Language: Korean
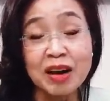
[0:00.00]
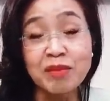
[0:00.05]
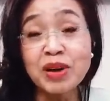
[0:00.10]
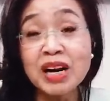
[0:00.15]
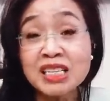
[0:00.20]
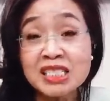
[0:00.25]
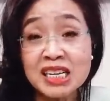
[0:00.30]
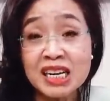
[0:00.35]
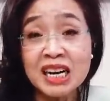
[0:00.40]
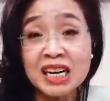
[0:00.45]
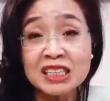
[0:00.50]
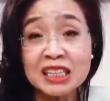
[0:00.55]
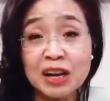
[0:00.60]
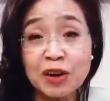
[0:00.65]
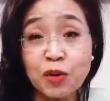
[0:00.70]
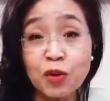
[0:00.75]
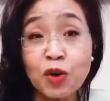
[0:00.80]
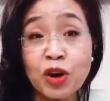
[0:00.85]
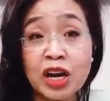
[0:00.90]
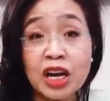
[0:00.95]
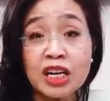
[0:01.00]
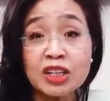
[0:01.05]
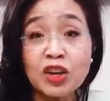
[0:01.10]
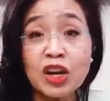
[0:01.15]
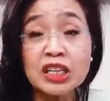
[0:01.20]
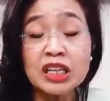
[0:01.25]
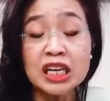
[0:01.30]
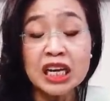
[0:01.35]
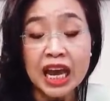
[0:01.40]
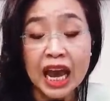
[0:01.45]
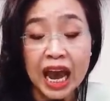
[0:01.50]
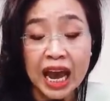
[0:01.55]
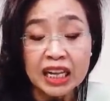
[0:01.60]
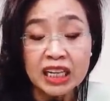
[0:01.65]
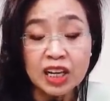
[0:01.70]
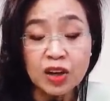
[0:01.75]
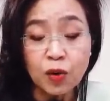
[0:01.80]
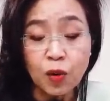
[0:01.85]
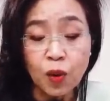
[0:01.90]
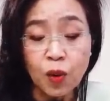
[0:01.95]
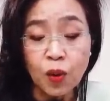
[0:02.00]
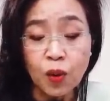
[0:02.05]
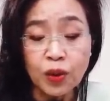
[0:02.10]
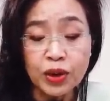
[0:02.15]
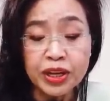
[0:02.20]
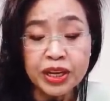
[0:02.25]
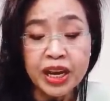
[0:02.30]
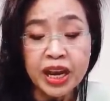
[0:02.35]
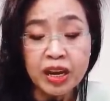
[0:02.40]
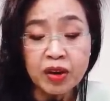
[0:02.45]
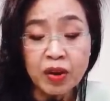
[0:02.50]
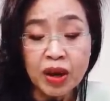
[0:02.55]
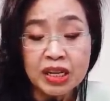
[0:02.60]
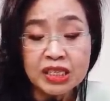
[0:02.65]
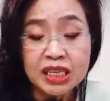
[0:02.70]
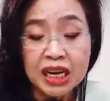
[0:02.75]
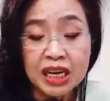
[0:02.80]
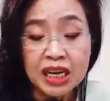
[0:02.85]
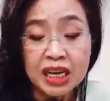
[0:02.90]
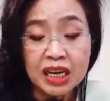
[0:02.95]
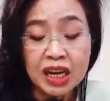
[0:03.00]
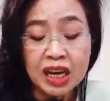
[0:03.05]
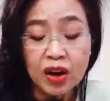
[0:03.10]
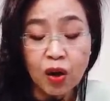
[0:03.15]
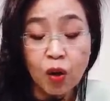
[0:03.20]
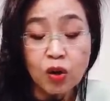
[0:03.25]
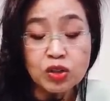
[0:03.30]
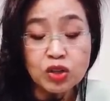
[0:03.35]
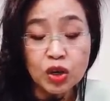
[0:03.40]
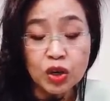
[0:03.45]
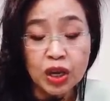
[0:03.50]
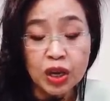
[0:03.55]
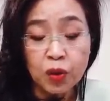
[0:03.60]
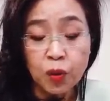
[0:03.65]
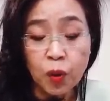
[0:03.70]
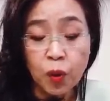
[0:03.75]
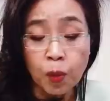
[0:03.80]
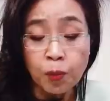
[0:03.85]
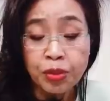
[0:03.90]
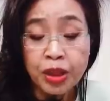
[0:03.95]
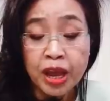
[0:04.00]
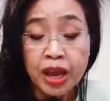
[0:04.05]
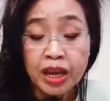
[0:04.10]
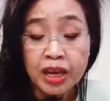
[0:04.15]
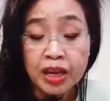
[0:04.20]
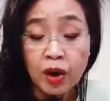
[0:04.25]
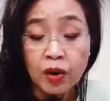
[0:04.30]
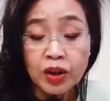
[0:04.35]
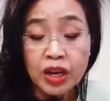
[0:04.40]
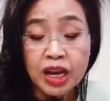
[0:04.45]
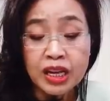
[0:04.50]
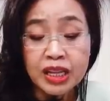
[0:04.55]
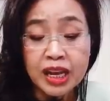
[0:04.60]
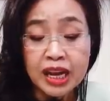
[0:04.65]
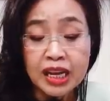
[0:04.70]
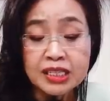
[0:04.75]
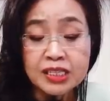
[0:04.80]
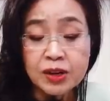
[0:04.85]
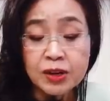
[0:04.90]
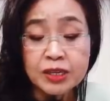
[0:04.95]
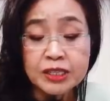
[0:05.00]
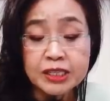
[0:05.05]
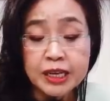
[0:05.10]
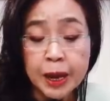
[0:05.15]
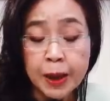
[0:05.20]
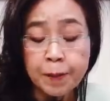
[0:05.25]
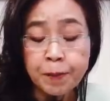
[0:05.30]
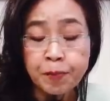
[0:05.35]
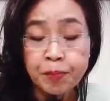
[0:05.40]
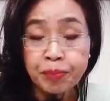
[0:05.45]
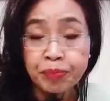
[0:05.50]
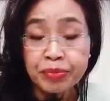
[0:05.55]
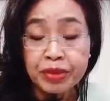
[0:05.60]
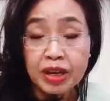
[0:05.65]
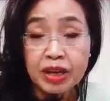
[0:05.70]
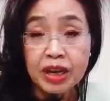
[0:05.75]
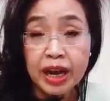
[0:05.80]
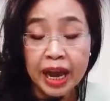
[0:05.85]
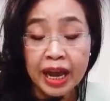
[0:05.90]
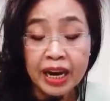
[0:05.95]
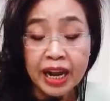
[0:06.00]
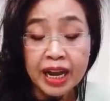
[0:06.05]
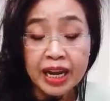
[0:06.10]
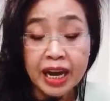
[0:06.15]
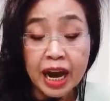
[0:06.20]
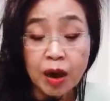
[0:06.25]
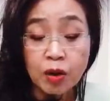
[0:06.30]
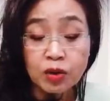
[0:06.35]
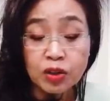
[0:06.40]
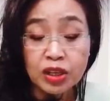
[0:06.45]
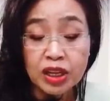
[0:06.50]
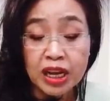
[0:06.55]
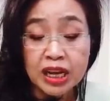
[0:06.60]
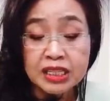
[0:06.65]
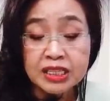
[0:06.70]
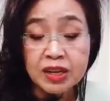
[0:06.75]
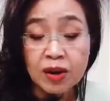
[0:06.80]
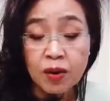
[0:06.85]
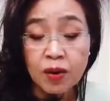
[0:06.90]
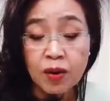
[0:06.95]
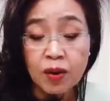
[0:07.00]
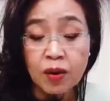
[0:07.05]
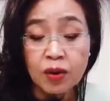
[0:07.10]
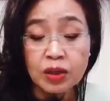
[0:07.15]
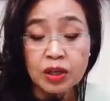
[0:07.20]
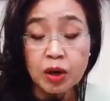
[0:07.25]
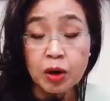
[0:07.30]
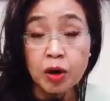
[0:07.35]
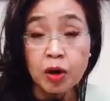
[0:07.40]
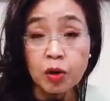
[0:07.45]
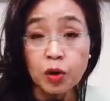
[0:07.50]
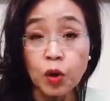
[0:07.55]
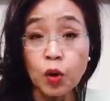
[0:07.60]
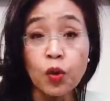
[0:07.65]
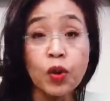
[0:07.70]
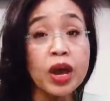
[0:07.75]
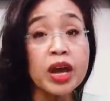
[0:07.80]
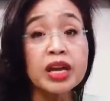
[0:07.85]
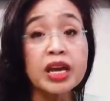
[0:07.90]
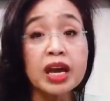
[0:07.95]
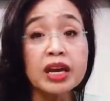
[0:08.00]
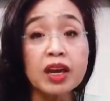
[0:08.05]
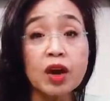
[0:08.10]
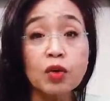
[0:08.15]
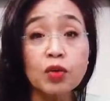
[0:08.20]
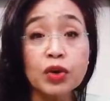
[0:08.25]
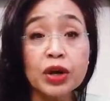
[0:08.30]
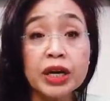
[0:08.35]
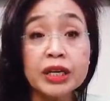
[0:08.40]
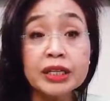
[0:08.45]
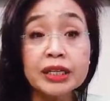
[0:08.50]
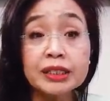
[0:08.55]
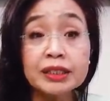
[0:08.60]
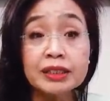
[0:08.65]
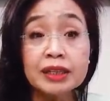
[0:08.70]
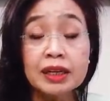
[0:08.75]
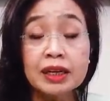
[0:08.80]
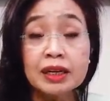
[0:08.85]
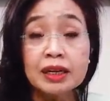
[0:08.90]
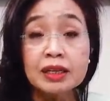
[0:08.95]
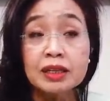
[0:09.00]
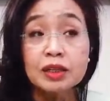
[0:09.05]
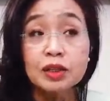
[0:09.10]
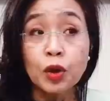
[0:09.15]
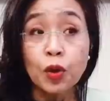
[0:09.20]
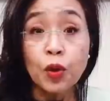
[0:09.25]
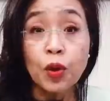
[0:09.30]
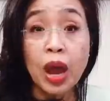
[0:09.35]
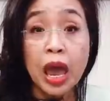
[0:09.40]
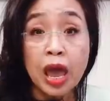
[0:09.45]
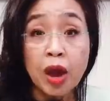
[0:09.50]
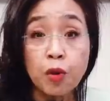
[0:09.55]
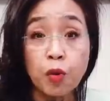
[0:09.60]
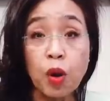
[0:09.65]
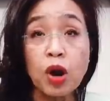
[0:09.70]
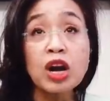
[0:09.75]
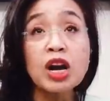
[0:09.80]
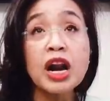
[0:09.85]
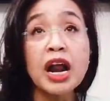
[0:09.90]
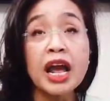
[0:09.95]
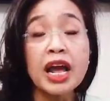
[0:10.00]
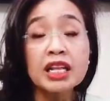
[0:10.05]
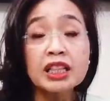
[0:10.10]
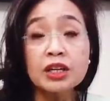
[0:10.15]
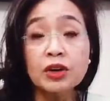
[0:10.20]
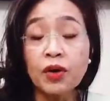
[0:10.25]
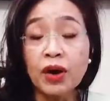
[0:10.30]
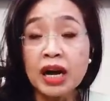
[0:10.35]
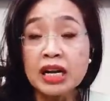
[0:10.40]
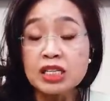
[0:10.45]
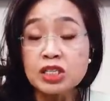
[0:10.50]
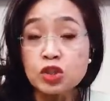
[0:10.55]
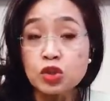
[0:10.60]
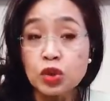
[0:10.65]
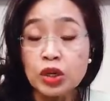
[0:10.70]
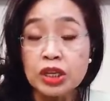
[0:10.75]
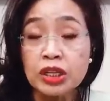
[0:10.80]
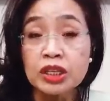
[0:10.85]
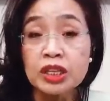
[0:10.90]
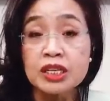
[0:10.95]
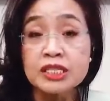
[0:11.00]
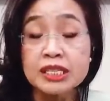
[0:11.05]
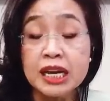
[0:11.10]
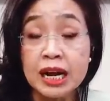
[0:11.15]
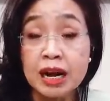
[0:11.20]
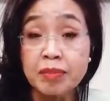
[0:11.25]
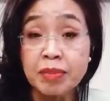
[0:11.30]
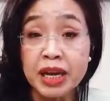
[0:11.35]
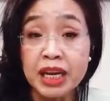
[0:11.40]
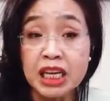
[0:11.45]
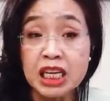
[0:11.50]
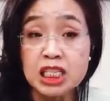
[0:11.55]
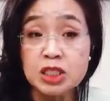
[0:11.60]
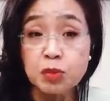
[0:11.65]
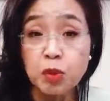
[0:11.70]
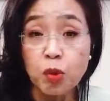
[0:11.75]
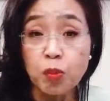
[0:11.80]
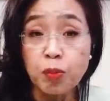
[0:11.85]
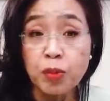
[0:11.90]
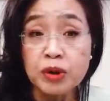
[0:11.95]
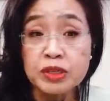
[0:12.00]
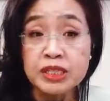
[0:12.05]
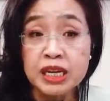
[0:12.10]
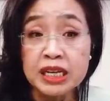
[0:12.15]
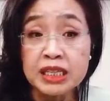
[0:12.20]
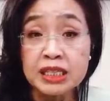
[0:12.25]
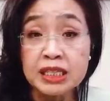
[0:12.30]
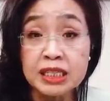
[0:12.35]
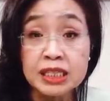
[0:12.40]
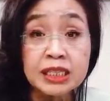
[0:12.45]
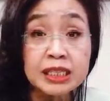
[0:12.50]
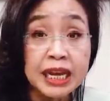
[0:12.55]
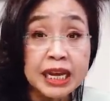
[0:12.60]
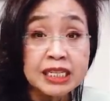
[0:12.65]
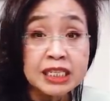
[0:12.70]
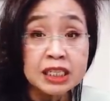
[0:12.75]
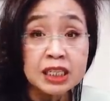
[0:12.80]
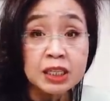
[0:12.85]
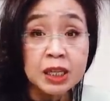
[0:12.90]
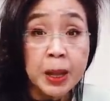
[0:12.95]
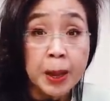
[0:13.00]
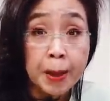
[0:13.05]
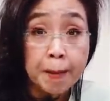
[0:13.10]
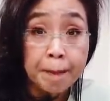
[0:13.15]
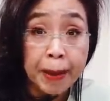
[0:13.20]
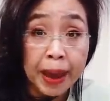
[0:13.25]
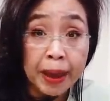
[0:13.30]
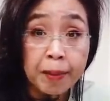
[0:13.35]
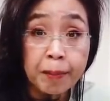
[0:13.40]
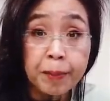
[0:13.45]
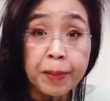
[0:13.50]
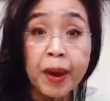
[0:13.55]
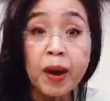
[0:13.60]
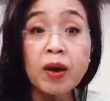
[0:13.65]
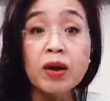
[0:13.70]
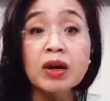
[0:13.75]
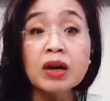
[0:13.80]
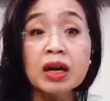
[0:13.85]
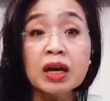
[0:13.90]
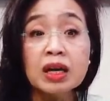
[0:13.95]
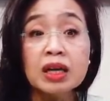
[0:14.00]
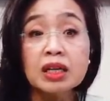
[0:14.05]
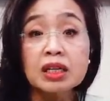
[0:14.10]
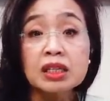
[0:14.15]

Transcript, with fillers: 나만 잘한다고 되는 게 아니고, 이게 굉장히 걱정이고, 여기에 대해서 이제 그 LA 카운티에서 그 교회의 경우에는 그 교회에 원래 들어갈 수 있는 사람의 25% 내지는 100명